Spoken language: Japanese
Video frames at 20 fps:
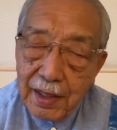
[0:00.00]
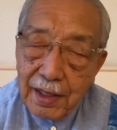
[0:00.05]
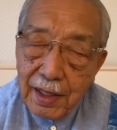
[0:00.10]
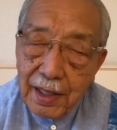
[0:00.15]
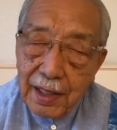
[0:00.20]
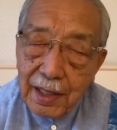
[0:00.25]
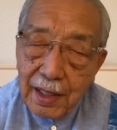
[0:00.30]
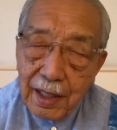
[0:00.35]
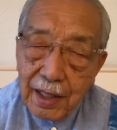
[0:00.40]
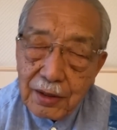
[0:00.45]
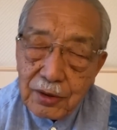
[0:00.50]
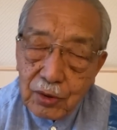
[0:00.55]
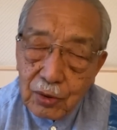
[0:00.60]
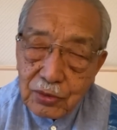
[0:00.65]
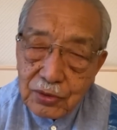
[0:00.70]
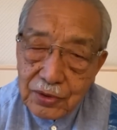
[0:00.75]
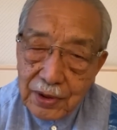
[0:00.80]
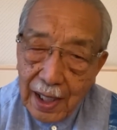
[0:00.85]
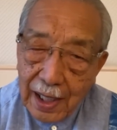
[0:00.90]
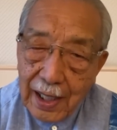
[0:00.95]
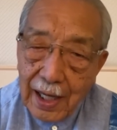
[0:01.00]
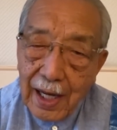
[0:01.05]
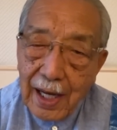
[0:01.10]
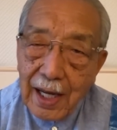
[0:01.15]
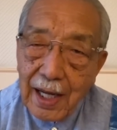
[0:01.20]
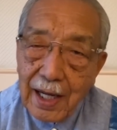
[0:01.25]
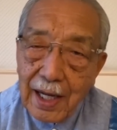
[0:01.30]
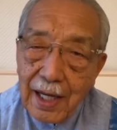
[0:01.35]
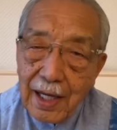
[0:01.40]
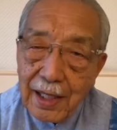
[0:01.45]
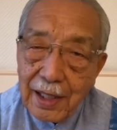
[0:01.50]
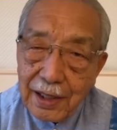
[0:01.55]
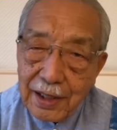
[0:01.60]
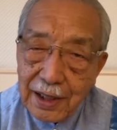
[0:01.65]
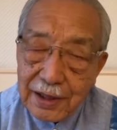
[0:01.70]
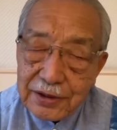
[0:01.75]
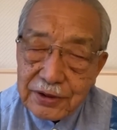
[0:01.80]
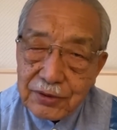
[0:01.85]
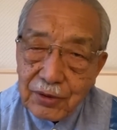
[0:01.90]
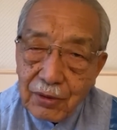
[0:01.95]
えー、ドル高、円
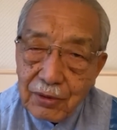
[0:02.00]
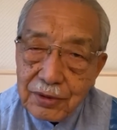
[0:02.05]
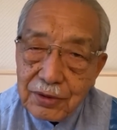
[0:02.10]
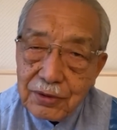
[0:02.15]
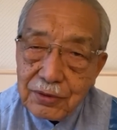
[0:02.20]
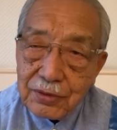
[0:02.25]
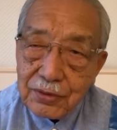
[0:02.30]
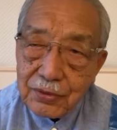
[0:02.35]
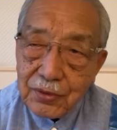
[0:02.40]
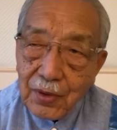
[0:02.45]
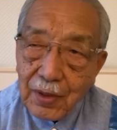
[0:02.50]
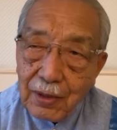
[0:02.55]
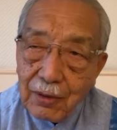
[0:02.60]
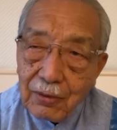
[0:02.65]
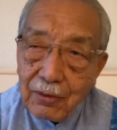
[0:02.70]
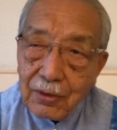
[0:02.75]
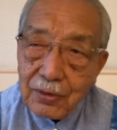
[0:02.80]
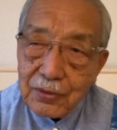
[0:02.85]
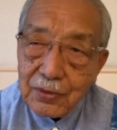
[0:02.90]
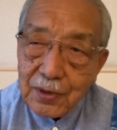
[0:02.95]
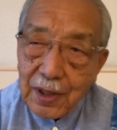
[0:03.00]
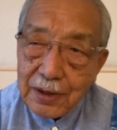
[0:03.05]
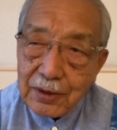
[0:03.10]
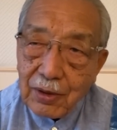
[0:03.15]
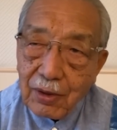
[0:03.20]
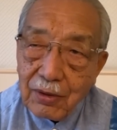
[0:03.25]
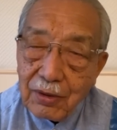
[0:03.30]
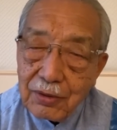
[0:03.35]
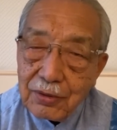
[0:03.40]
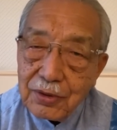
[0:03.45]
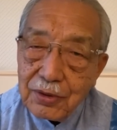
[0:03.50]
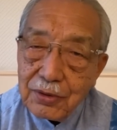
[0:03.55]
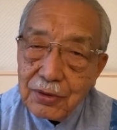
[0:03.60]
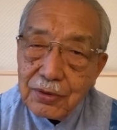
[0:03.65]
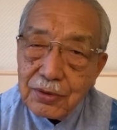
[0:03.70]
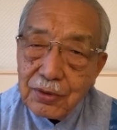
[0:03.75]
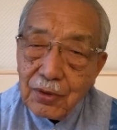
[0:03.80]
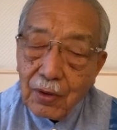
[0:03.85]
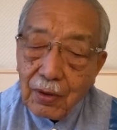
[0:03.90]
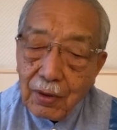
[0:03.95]
安ということが起こったとい
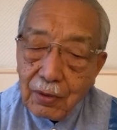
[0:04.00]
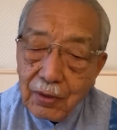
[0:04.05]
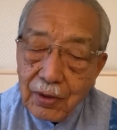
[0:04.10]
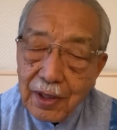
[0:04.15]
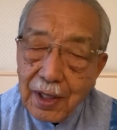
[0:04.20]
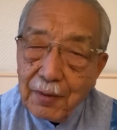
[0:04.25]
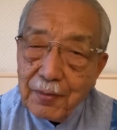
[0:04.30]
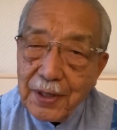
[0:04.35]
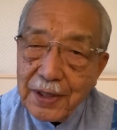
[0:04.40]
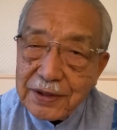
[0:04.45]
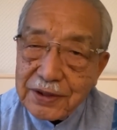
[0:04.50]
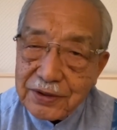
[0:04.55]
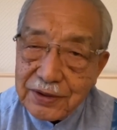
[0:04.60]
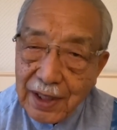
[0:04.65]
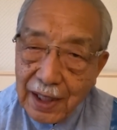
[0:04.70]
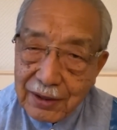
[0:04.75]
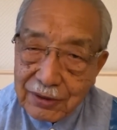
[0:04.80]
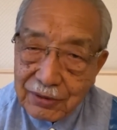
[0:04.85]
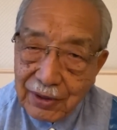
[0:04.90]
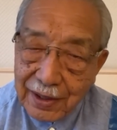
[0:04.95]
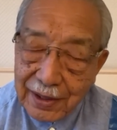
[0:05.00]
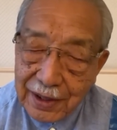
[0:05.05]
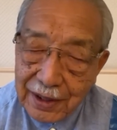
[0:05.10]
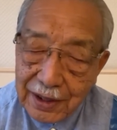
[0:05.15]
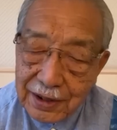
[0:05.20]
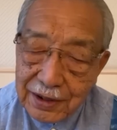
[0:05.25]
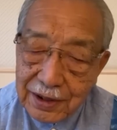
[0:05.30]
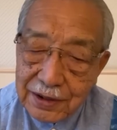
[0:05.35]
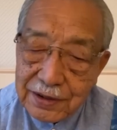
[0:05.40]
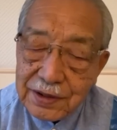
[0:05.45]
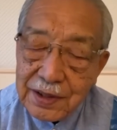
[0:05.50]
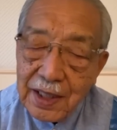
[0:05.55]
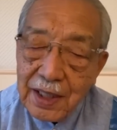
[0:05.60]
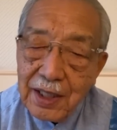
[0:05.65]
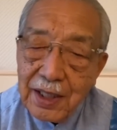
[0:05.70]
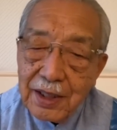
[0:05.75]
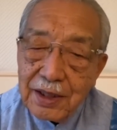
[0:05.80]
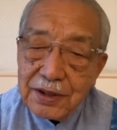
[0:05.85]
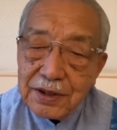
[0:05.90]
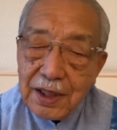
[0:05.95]
うのを、これがベースにあるわけなんです。
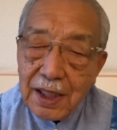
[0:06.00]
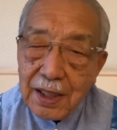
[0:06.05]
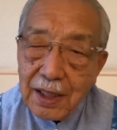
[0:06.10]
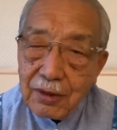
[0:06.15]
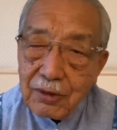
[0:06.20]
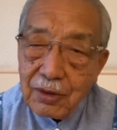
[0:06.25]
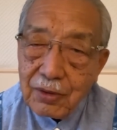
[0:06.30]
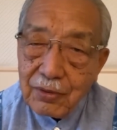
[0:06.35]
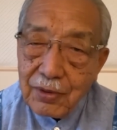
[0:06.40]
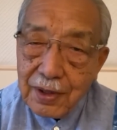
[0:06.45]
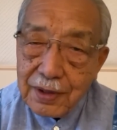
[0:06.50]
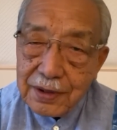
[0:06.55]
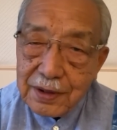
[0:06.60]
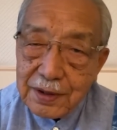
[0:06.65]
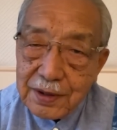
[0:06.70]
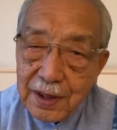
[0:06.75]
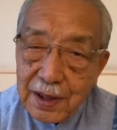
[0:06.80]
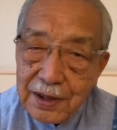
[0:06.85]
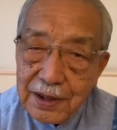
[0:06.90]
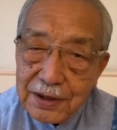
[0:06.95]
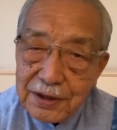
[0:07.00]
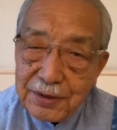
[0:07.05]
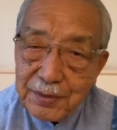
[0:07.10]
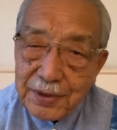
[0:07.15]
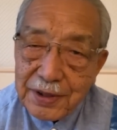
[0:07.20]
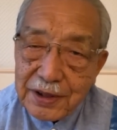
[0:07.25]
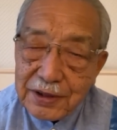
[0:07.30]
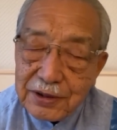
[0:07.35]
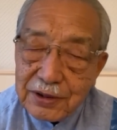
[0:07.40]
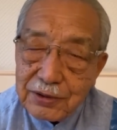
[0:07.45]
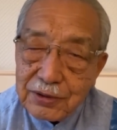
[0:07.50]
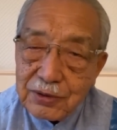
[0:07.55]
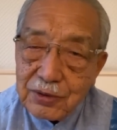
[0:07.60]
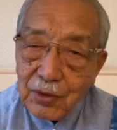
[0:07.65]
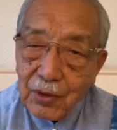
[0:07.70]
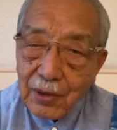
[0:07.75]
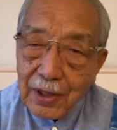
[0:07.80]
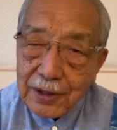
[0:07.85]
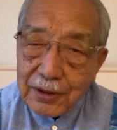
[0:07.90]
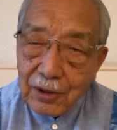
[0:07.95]
じゃあこれは一体いつまで続く
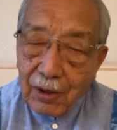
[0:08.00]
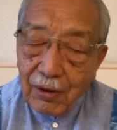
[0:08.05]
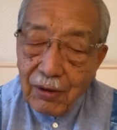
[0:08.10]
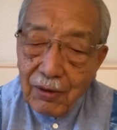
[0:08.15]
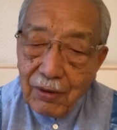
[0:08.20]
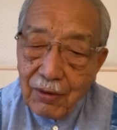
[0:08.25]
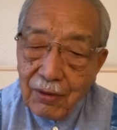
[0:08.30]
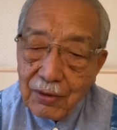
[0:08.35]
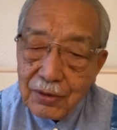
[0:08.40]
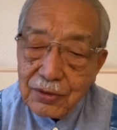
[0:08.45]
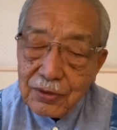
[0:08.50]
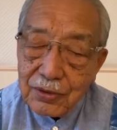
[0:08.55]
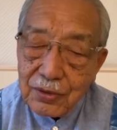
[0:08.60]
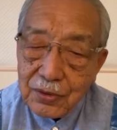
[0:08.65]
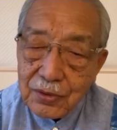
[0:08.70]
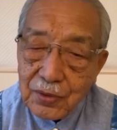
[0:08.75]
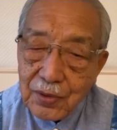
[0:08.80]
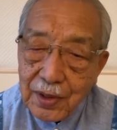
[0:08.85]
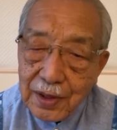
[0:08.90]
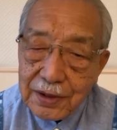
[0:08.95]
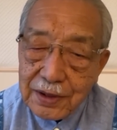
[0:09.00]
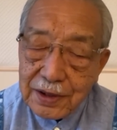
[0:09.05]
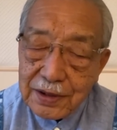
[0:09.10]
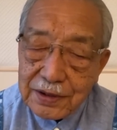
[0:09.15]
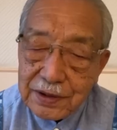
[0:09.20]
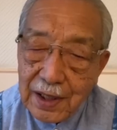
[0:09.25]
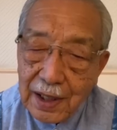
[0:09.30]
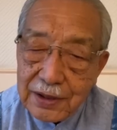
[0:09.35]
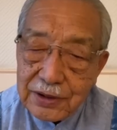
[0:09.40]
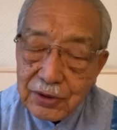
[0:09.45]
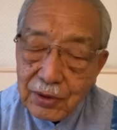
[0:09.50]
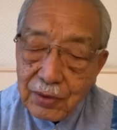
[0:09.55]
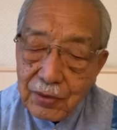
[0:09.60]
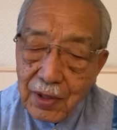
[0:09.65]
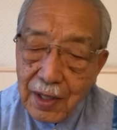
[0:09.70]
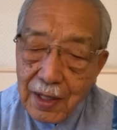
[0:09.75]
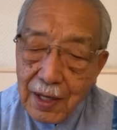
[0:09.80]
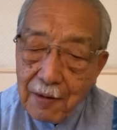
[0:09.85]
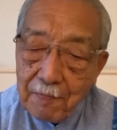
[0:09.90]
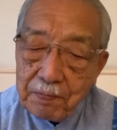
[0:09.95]
のかということなんですが、それ
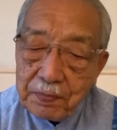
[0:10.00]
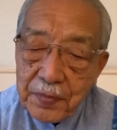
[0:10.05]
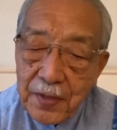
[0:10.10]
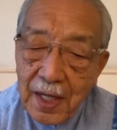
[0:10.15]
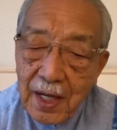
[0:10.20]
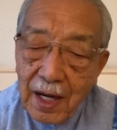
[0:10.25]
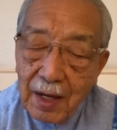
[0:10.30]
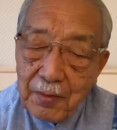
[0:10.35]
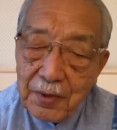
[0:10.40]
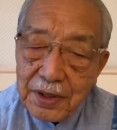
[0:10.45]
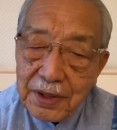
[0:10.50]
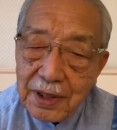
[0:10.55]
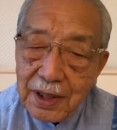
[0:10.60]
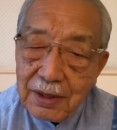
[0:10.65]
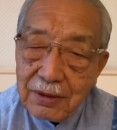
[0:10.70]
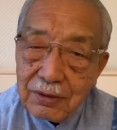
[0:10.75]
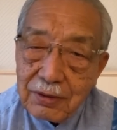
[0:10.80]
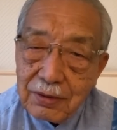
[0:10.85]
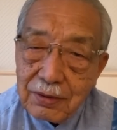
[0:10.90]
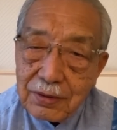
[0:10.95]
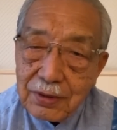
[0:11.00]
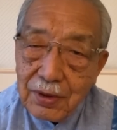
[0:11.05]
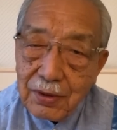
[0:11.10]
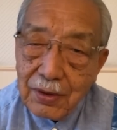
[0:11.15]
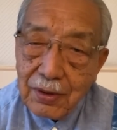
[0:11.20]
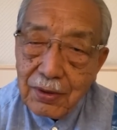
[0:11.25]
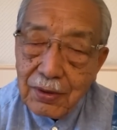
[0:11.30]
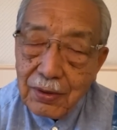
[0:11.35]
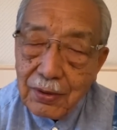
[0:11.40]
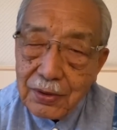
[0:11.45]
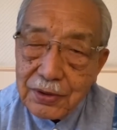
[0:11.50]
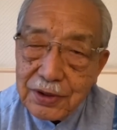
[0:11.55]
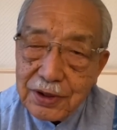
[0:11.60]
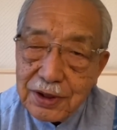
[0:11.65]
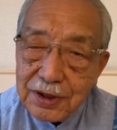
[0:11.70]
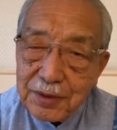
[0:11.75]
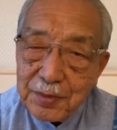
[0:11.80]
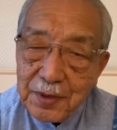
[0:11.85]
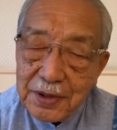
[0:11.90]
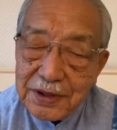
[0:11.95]
はアメリカの方の
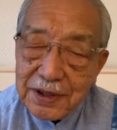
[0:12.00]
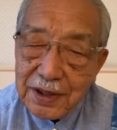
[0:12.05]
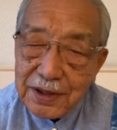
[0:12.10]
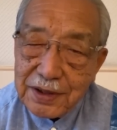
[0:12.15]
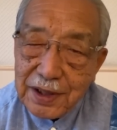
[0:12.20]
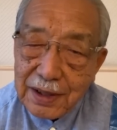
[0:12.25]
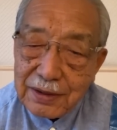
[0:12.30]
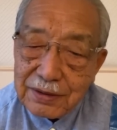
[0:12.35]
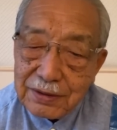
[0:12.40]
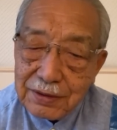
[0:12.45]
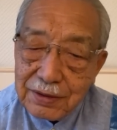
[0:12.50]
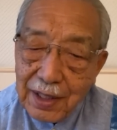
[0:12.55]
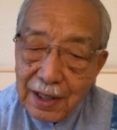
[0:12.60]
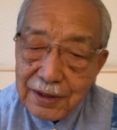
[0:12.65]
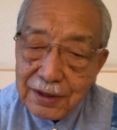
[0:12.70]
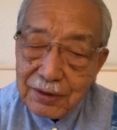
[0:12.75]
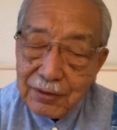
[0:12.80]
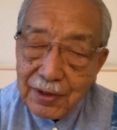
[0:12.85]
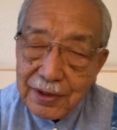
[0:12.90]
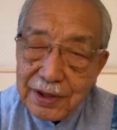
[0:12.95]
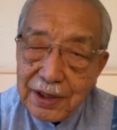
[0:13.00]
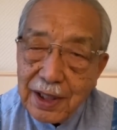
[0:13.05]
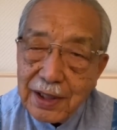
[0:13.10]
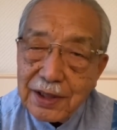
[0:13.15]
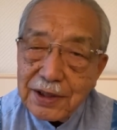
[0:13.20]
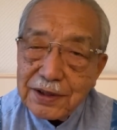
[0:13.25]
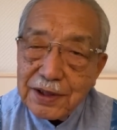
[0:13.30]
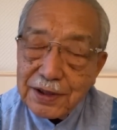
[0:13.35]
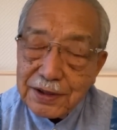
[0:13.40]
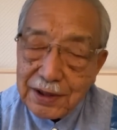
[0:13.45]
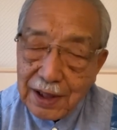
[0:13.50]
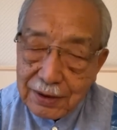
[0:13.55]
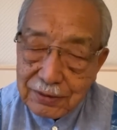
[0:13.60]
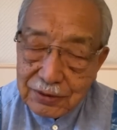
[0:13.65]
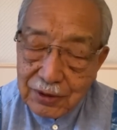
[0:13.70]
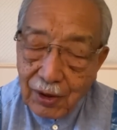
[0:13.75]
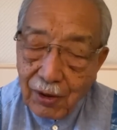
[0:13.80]
引き締め政策、あるいは利上げ政策